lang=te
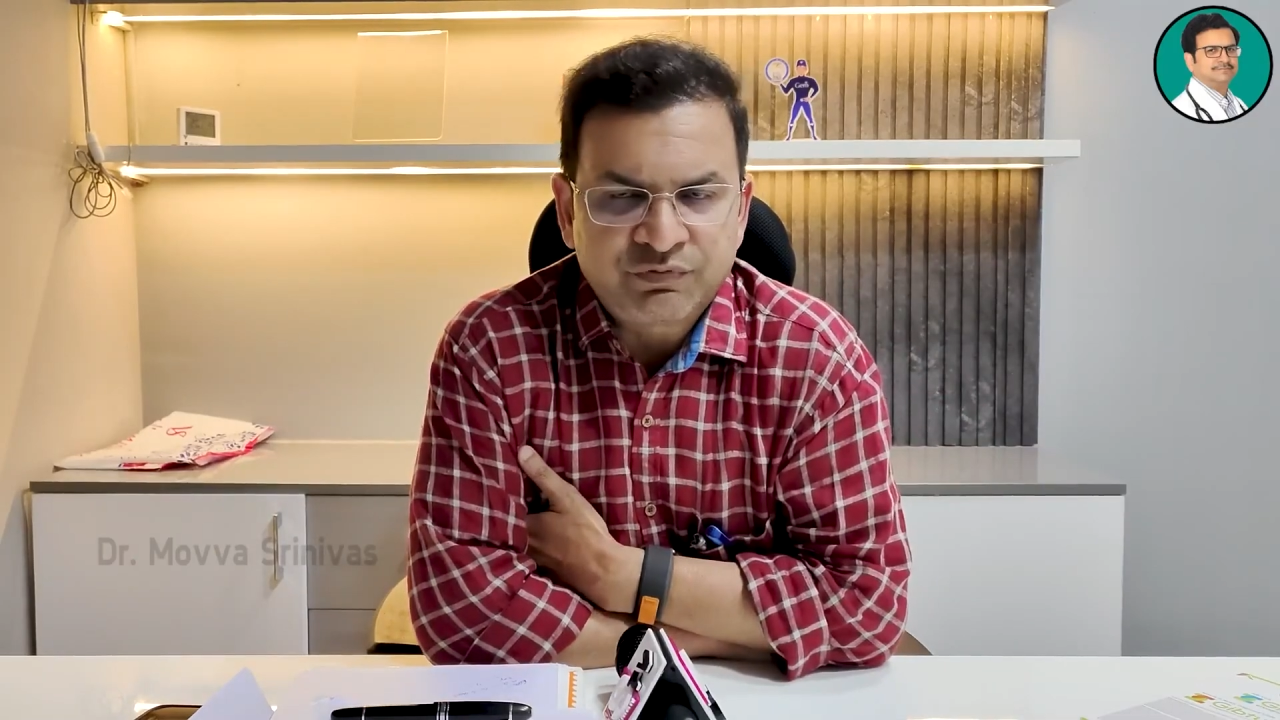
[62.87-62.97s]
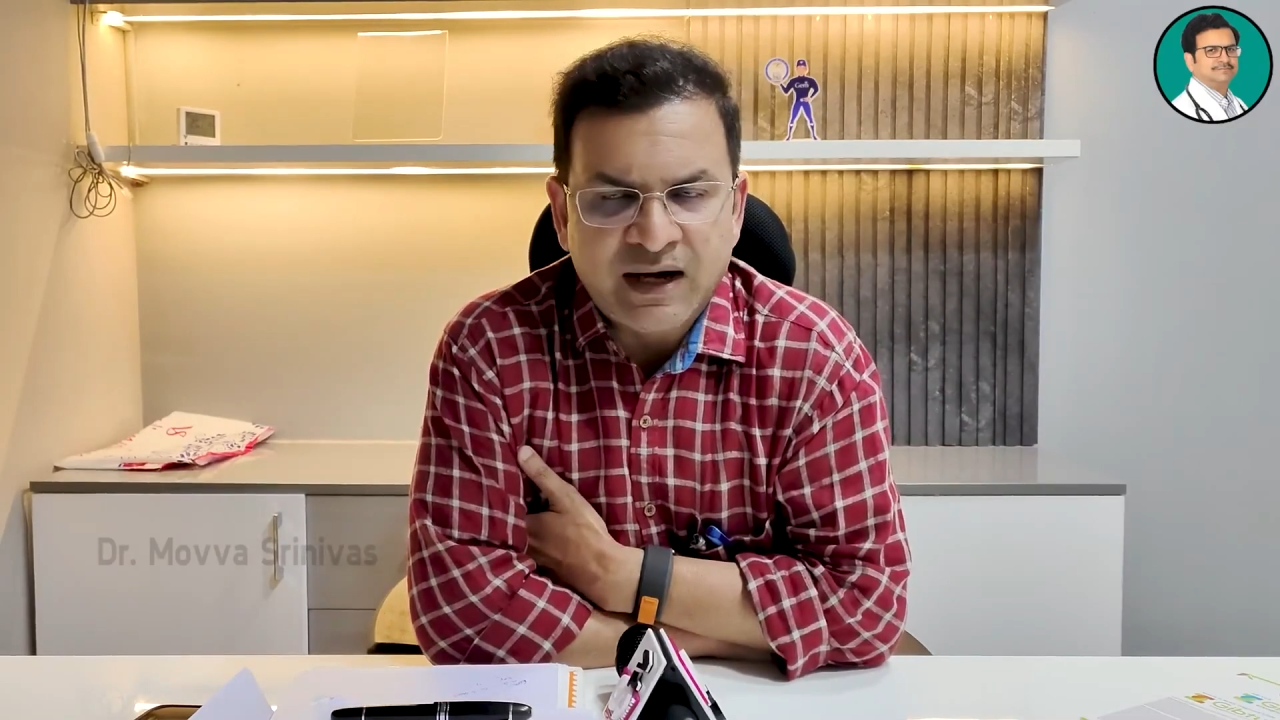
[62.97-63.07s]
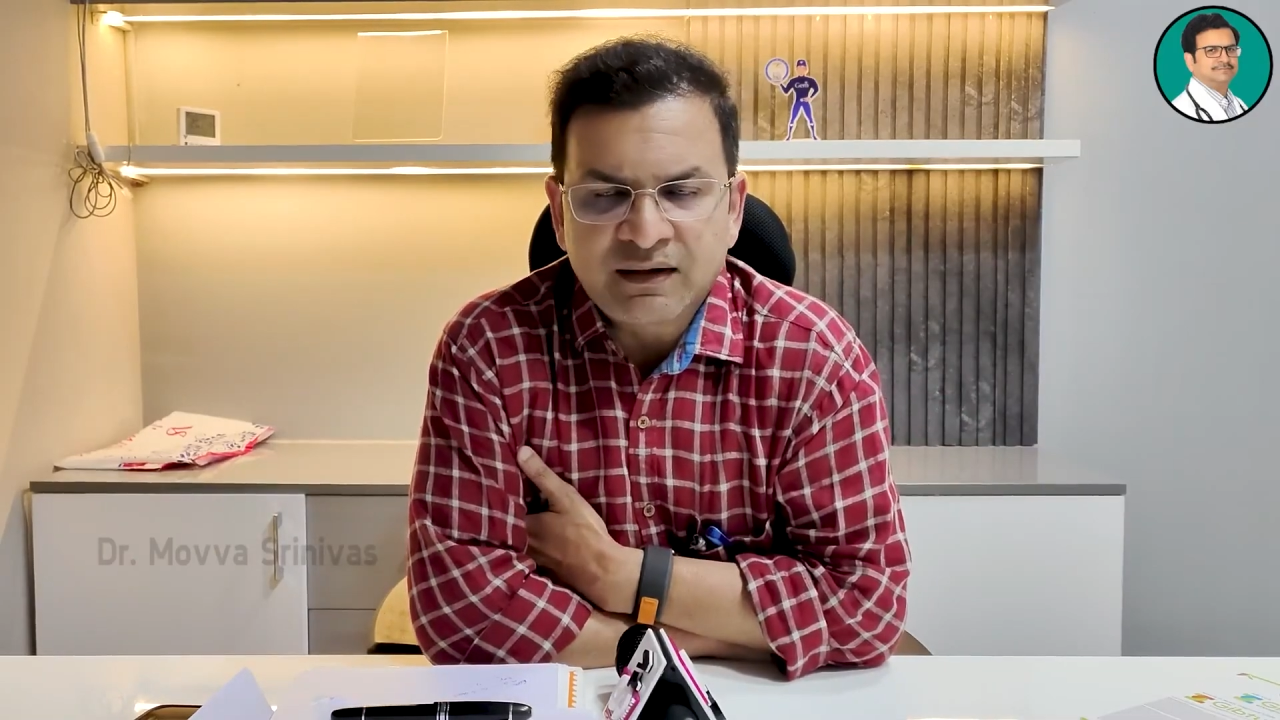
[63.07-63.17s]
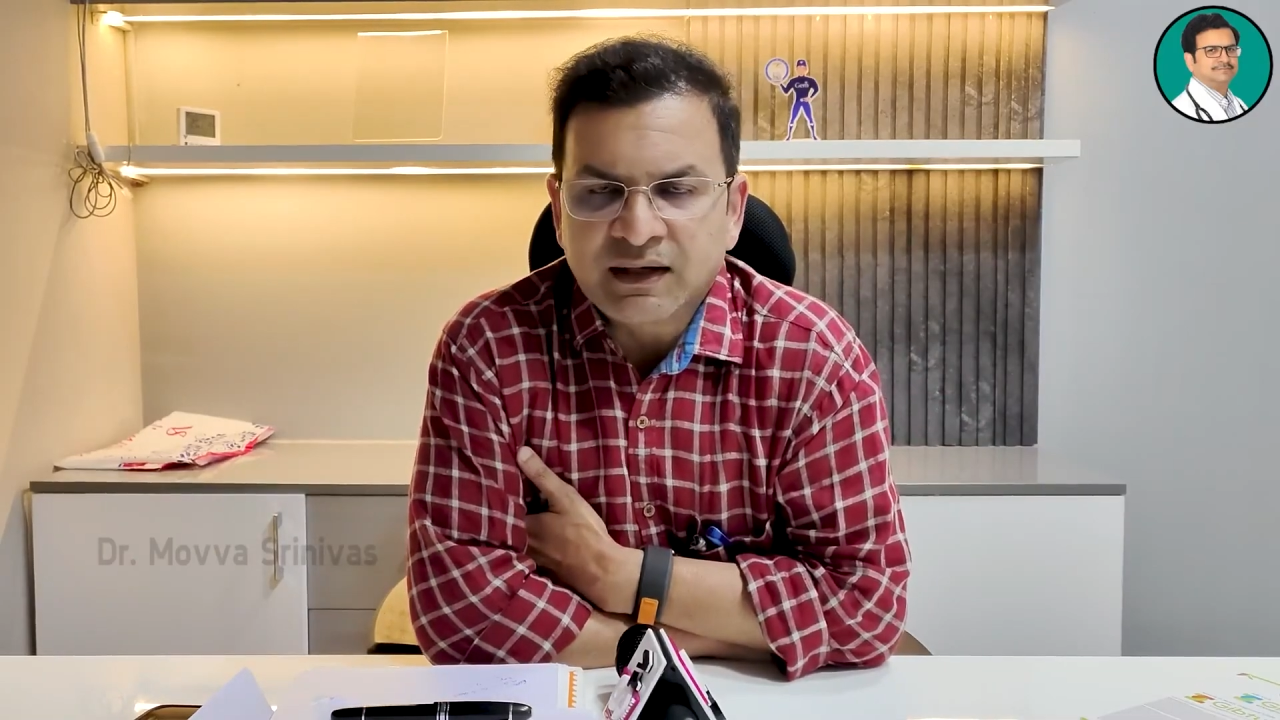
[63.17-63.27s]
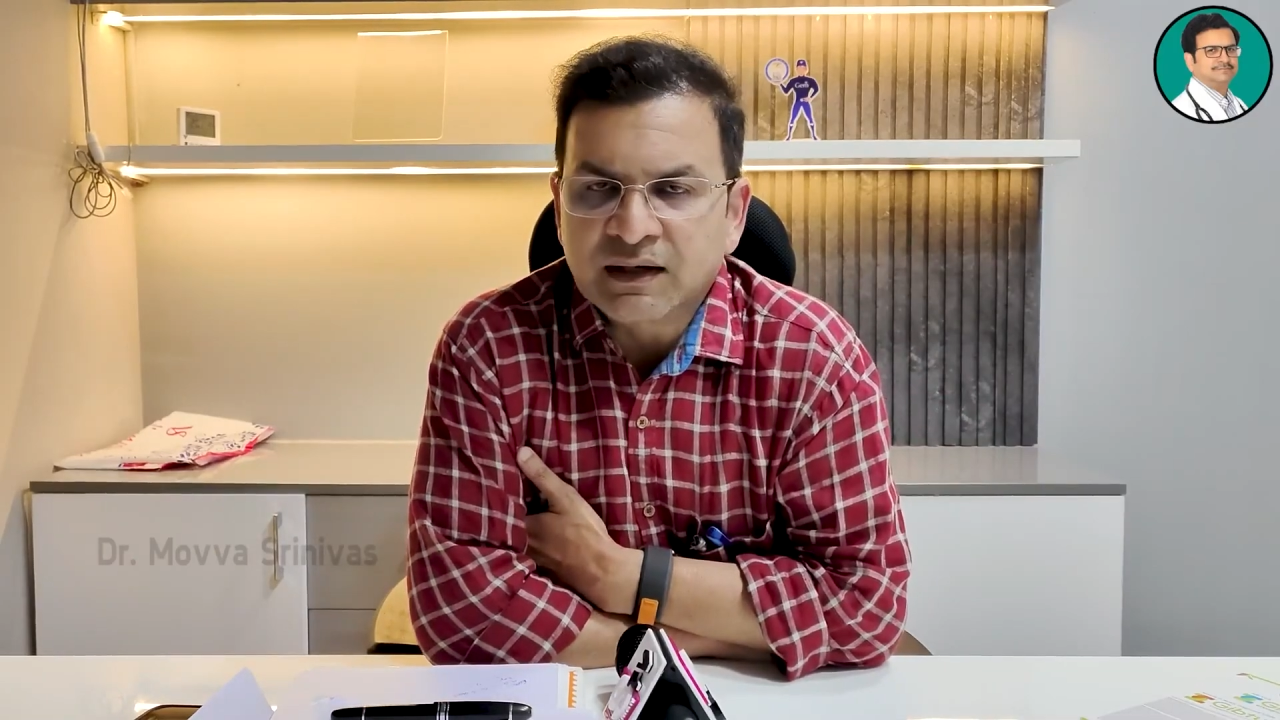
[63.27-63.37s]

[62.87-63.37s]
ఫ్యాట్